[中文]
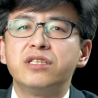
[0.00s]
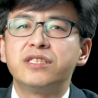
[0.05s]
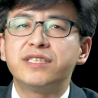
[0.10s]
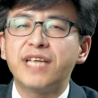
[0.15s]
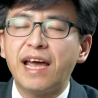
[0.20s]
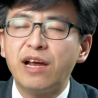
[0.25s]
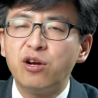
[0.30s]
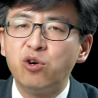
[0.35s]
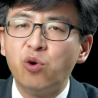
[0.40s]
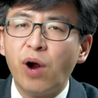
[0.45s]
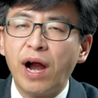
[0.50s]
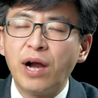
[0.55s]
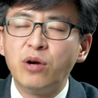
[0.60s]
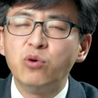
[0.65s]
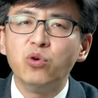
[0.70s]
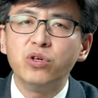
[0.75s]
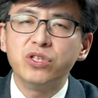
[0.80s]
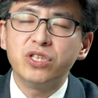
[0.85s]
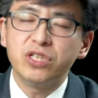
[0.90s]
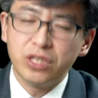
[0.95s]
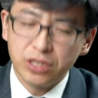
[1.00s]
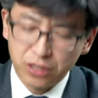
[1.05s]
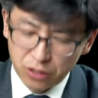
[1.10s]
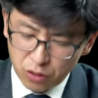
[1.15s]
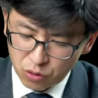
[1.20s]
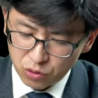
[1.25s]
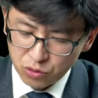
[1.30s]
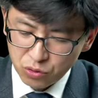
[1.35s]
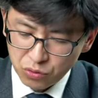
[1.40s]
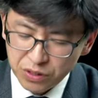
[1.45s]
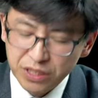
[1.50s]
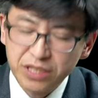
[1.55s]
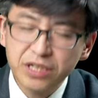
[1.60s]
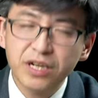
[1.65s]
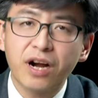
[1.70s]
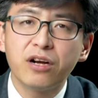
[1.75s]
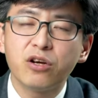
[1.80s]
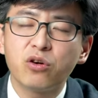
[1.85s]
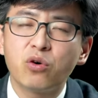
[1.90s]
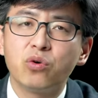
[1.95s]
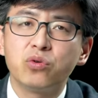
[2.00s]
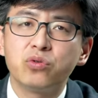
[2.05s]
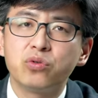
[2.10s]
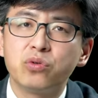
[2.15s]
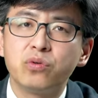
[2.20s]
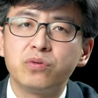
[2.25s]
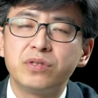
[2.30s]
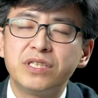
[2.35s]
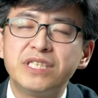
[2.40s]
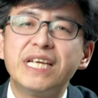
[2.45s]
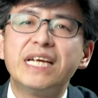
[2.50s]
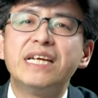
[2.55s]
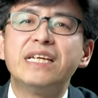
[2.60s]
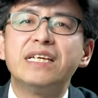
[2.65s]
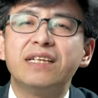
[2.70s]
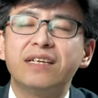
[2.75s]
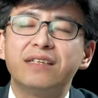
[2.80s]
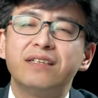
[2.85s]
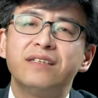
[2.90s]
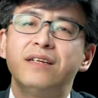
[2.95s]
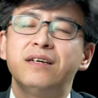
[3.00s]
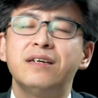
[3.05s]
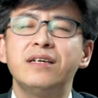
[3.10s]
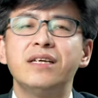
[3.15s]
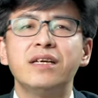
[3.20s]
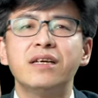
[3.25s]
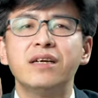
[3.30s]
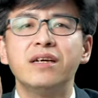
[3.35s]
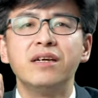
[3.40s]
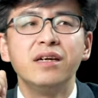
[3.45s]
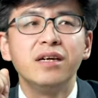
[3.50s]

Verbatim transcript: 在软弱的人口中，婴孩的口中建立他的能力。